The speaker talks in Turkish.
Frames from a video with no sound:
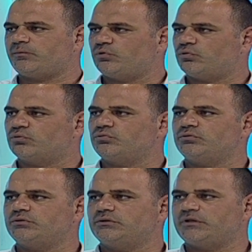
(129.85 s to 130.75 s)

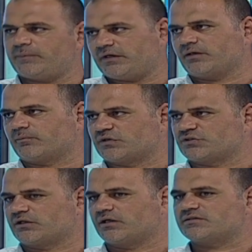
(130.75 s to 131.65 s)
poligonu yaparken başladık.